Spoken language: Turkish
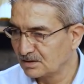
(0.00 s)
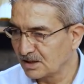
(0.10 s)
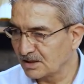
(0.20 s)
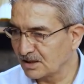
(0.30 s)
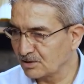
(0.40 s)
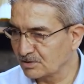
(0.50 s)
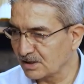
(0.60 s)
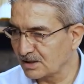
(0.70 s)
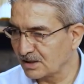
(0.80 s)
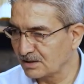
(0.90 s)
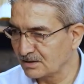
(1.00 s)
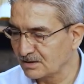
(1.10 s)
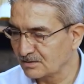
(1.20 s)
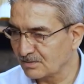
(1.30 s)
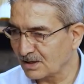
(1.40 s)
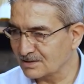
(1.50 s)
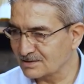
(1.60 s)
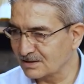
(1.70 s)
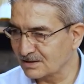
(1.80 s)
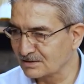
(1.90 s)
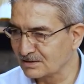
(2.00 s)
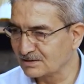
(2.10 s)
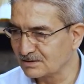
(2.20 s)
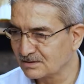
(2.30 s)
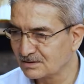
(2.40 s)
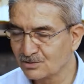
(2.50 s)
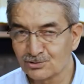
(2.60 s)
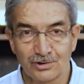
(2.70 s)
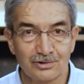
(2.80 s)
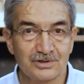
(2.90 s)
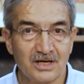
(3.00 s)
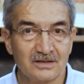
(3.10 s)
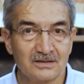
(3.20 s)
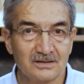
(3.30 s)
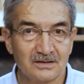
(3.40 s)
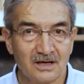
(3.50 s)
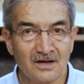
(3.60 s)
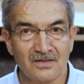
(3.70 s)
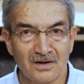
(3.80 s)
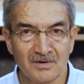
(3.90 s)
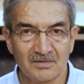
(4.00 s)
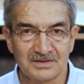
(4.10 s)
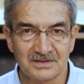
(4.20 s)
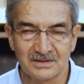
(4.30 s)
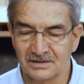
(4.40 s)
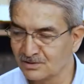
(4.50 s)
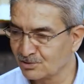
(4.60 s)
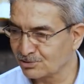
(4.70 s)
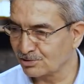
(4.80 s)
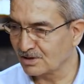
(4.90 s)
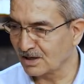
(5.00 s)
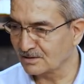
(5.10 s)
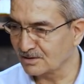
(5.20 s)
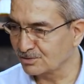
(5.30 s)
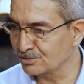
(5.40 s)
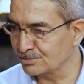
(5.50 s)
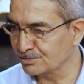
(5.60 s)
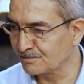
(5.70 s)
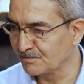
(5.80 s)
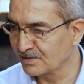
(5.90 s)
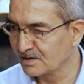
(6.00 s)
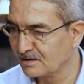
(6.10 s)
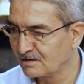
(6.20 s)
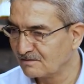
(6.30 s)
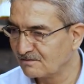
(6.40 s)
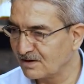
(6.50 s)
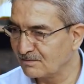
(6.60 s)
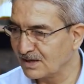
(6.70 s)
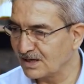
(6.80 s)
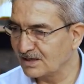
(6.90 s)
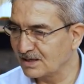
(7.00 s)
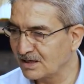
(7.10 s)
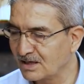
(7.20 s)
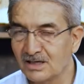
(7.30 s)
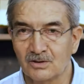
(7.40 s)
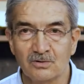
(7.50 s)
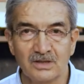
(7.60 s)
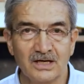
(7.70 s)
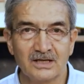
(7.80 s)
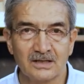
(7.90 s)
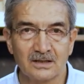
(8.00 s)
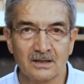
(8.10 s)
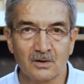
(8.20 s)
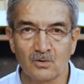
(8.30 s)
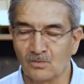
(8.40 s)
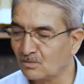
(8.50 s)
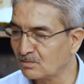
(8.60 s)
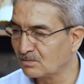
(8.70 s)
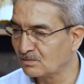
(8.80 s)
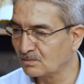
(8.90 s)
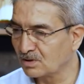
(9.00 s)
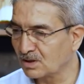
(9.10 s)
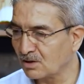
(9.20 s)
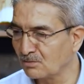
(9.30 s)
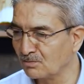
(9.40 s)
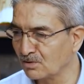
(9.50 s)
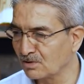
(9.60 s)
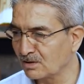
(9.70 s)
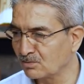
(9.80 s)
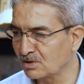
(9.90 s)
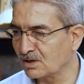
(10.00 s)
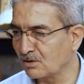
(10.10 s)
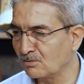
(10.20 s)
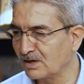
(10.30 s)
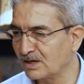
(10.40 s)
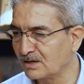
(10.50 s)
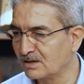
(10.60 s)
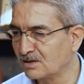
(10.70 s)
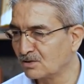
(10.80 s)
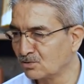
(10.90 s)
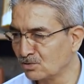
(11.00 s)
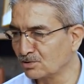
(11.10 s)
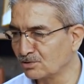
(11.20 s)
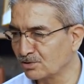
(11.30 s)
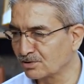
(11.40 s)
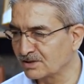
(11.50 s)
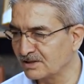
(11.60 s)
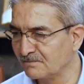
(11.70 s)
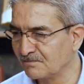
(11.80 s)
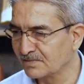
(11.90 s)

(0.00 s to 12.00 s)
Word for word: Allahu Teala bazılarının sözden anlamamasını şöyle anlatıyor. Femali il kavm. Bu kavm bunla, bu kavme ne oluyor ki?